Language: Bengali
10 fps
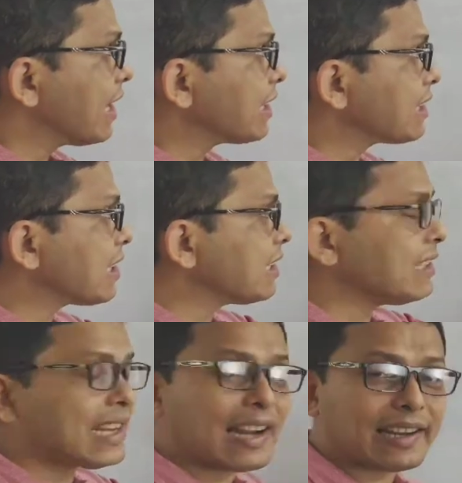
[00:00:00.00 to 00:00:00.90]
এটার সাথে
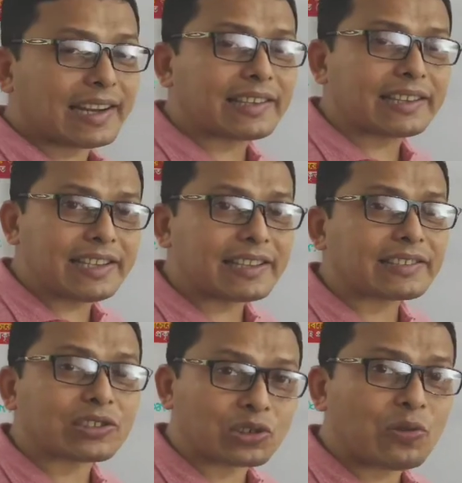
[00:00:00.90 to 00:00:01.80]
ডালের একটা কি
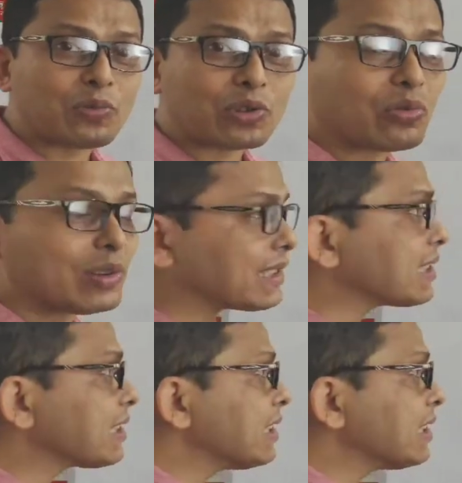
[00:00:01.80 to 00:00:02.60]
আছে সম্পর্ক আছে